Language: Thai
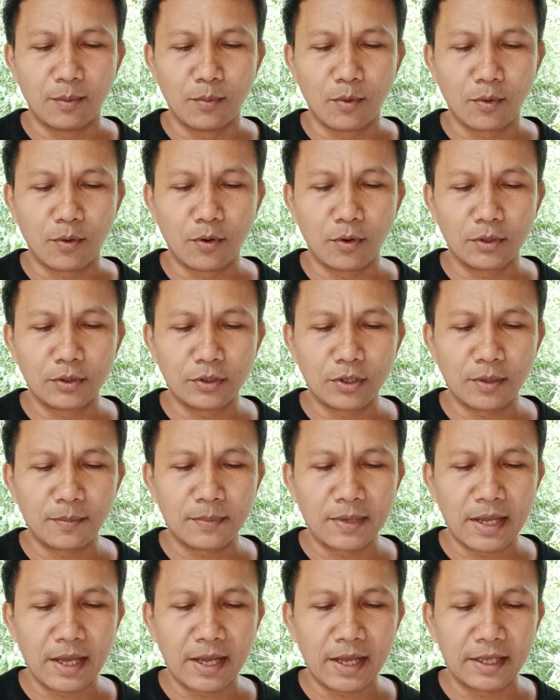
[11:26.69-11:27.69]
บุคคลย่อ
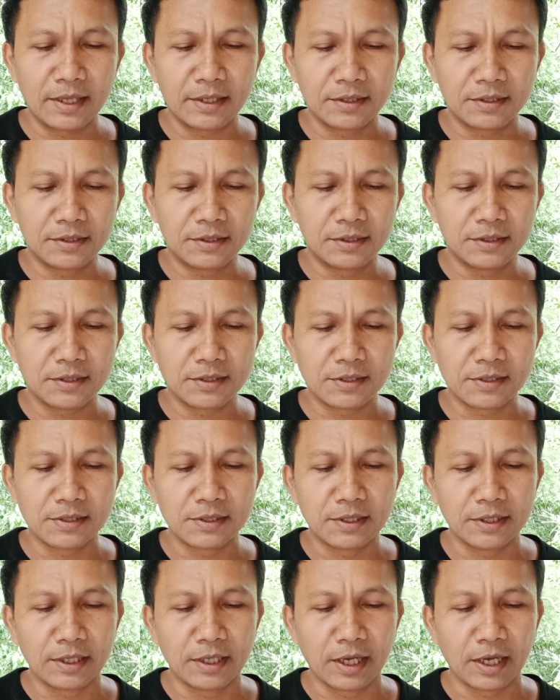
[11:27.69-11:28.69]
มได้ชื่อ
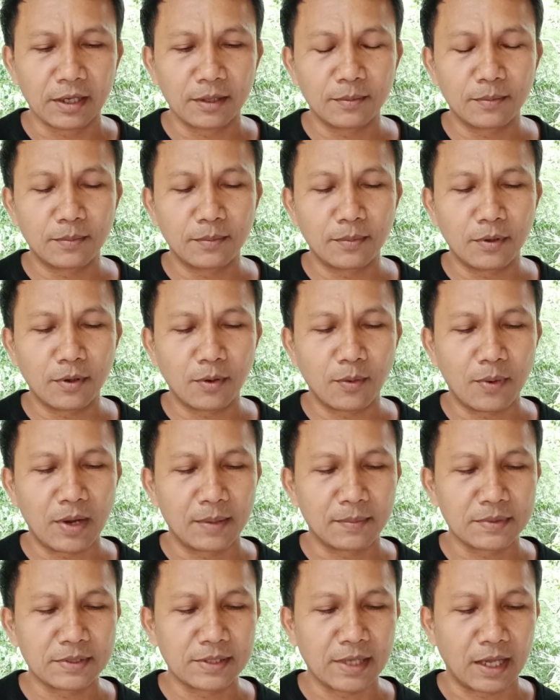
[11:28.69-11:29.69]
เสียงเพราะค
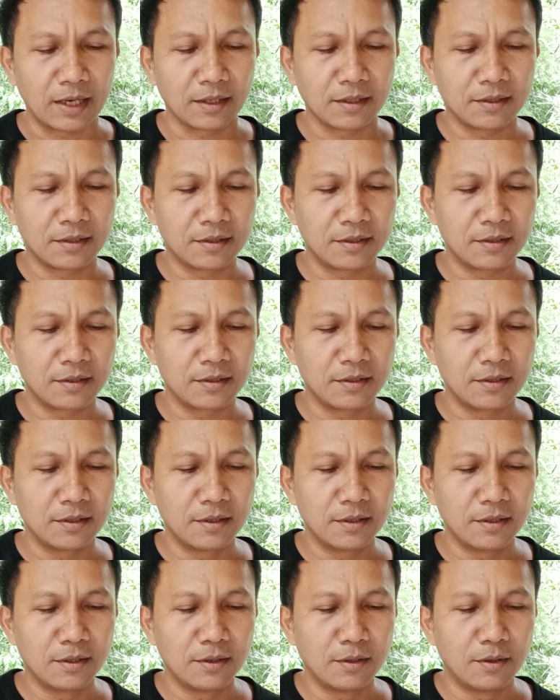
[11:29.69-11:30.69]
วามสัตย์
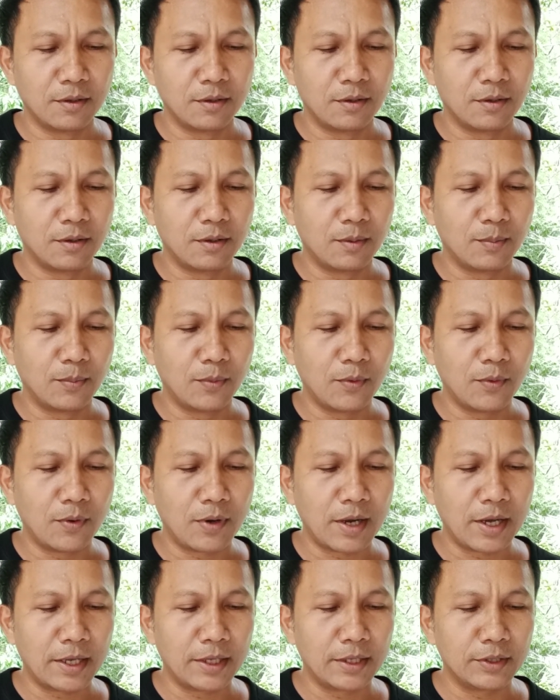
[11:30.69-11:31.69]
ผู้
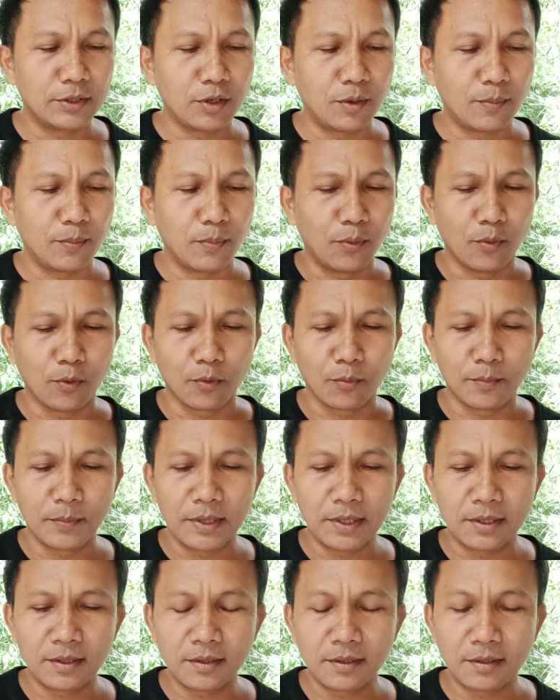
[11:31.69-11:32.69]
ให้ย่อมผูก
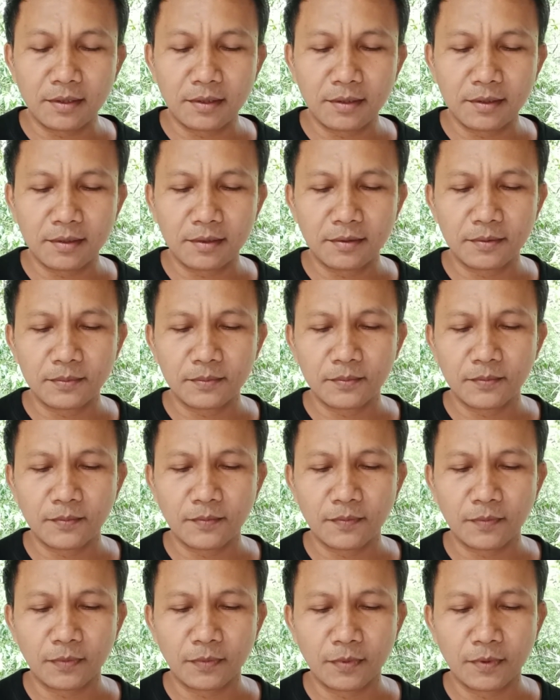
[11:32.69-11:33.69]
มิตร
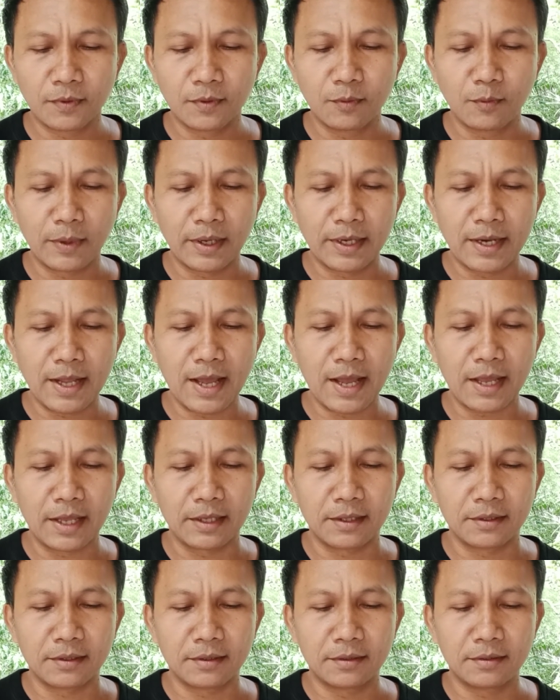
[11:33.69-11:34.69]
ไว้ได้
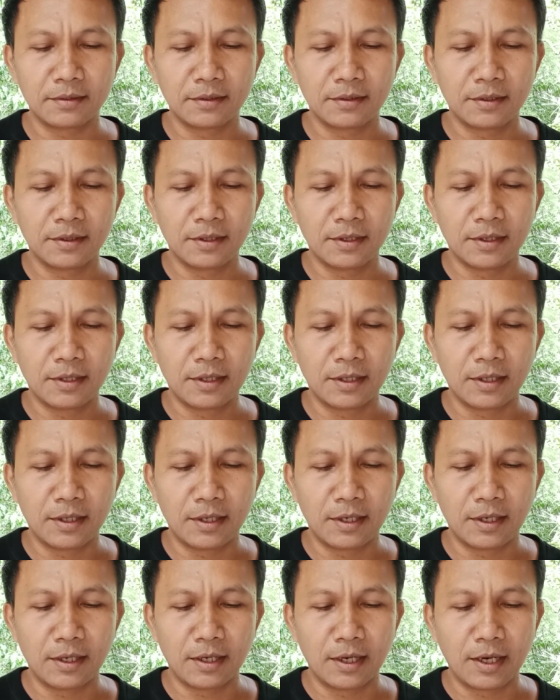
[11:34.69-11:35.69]

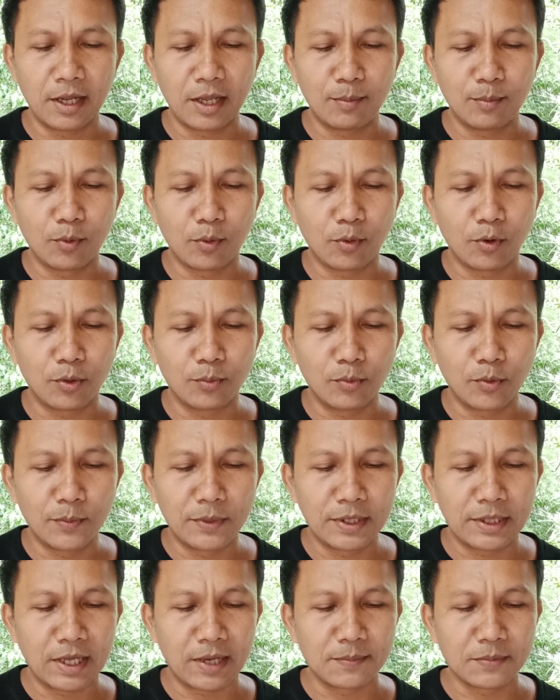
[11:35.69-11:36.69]
และบุคคลผู้
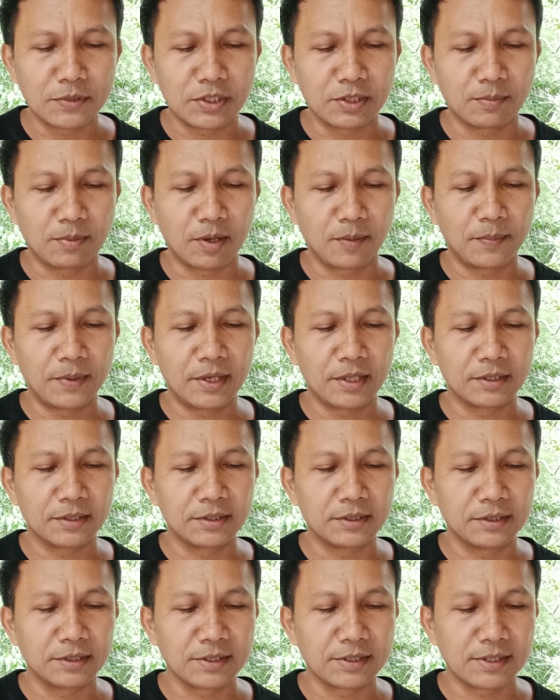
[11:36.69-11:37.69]
มีธรรมสีประเภท
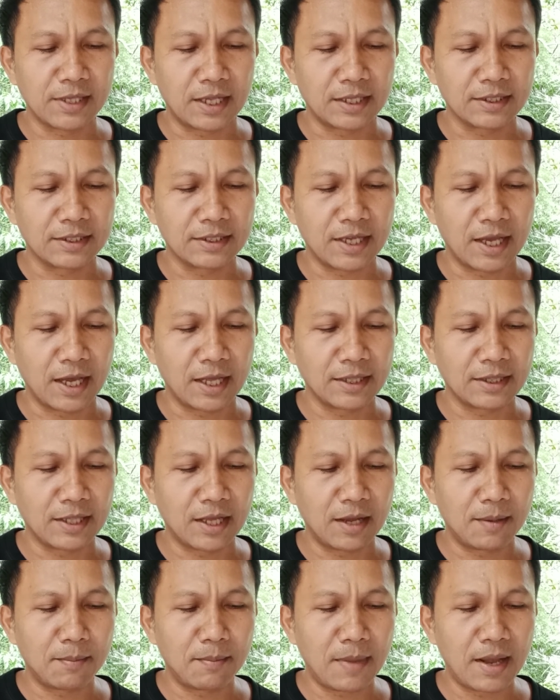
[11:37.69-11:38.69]
คือสัจจะ
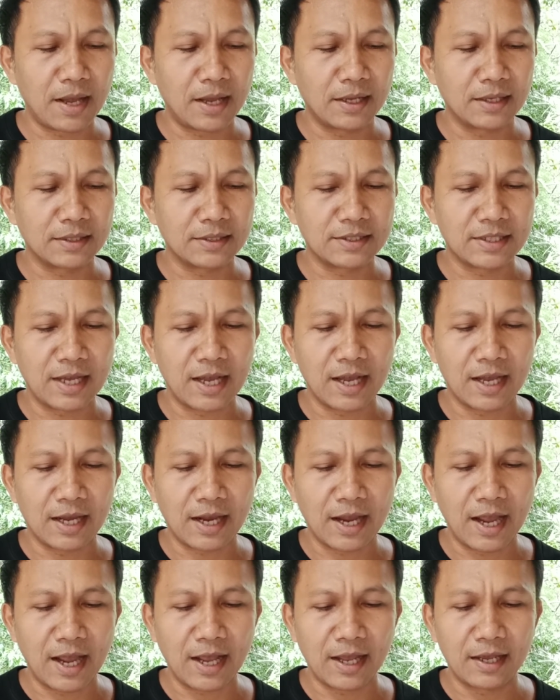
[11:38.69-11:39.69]
ธรรมะ จา
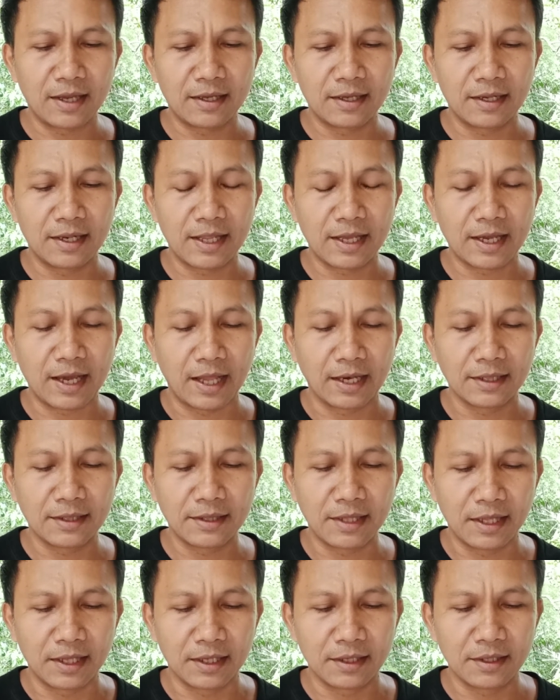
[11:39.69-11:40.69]
คะและขัน
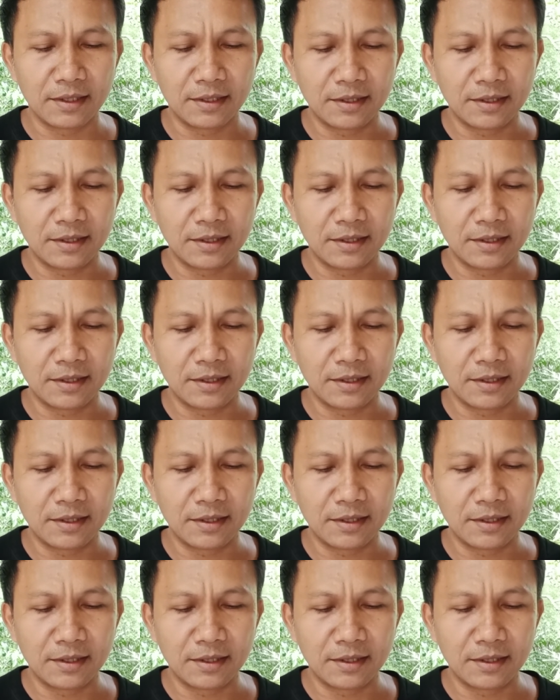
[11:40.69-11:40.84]
ติ